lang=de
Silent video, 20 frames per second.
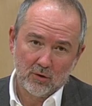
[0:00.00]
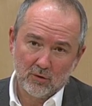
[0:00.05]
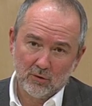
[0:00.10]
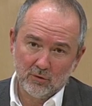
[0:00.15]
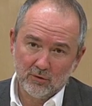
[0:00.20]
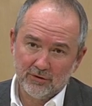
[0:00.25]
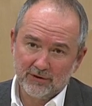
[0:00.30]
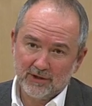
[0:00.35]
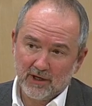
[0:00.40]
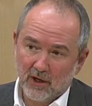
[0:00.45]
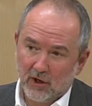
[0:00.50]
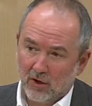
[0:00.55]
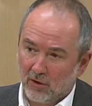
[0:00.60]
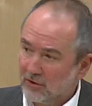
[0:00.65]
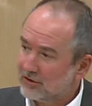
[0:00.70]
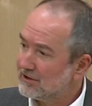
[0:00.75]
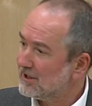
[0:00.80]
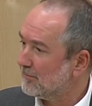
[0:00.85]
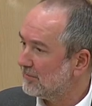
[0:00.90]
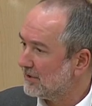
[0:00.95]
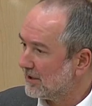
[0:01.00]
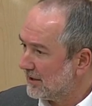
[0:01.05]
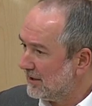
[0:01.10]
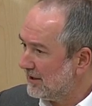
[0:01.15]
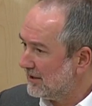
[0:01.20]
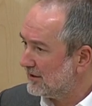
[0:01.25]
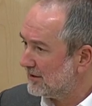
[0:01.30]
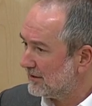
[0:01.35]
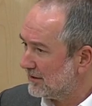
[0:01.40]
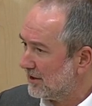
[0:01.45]
Und auch der
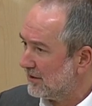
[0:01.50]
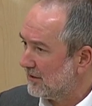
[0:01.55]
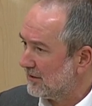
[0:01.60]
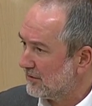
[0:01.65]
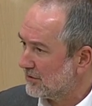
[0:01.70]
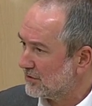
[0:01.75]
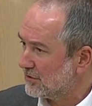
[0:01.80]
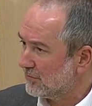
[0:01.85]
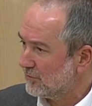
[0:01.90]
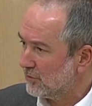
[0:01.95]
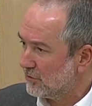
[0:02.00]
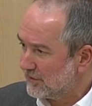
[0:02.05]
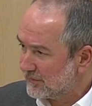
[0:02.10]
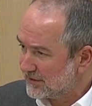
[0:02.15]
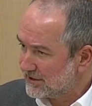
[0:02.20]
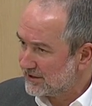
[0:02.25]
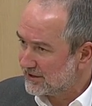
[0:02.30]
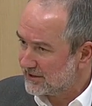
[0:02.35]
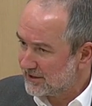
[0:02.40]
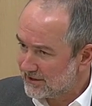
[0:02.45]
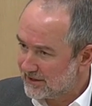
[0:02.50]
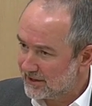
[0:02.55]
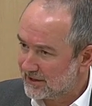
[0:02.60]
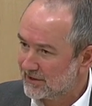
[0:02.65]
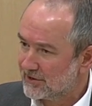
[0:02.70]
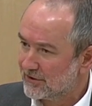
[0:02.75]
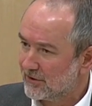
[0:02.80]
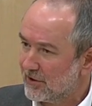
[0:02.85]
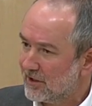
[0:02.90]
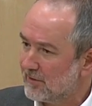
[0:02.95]
Bericht, sowohl was diese
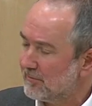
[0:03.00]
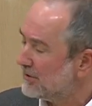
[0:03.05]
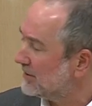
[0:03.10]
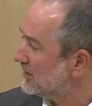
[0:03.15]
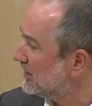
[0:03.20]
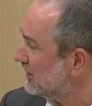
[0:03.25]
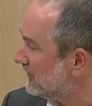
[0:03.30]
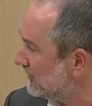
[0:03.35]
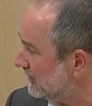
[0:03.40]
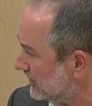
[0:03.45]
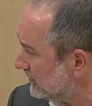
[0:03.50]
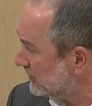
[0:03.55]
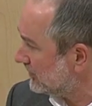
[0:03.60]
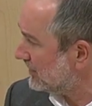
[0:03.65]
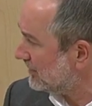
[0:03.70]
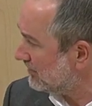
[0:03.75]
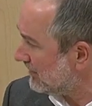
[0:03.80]
sechs Säulen betrifft und die